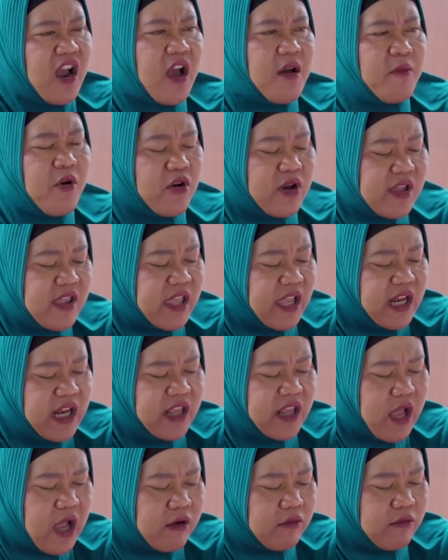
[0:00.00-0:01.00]
nggak mau
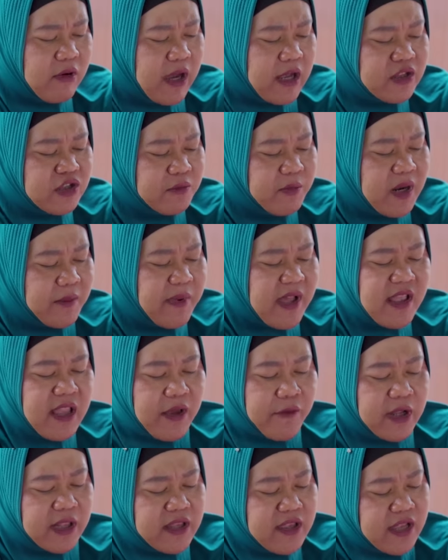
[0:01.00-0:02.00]
kesini ya aku kak, cuman pas
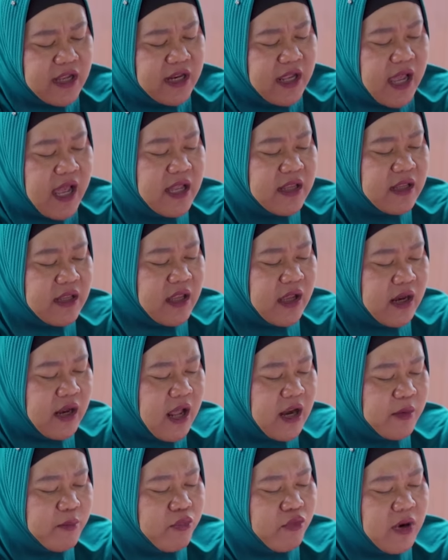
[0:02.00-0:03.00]
lewat sini aja ya
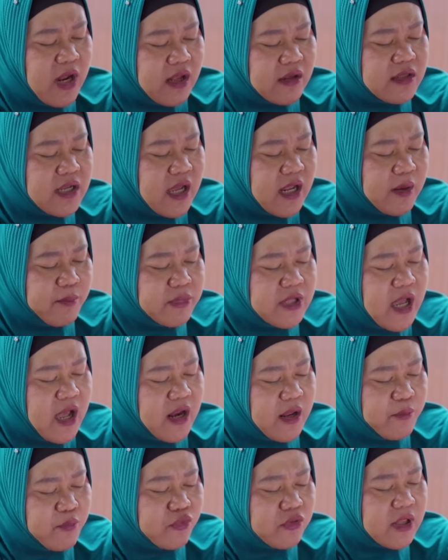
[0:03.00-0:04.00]
dari pulang
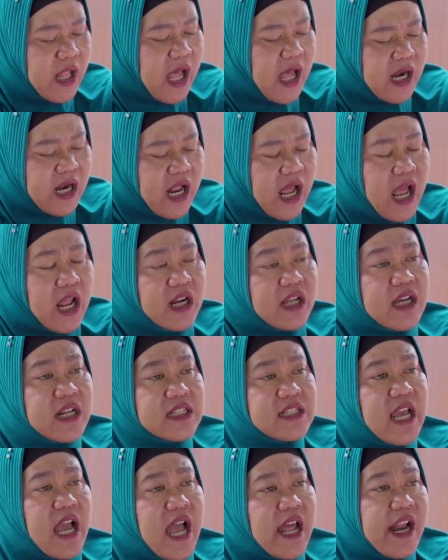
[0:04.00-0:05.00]
cari-cari putaran
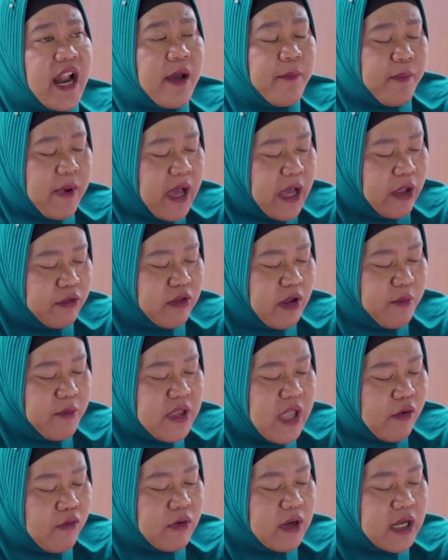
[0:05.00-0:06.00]
kerjaan apa gitu yang
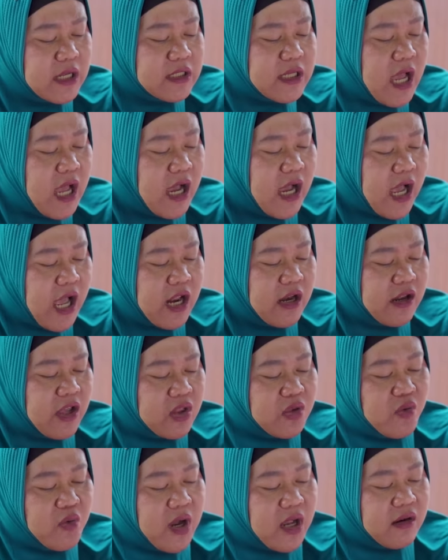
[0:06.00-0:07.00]
bisa aku kerjakan
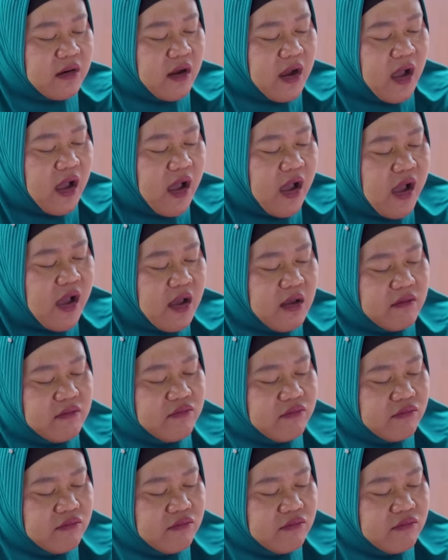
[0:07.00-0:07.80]
gitu kan kak. Kau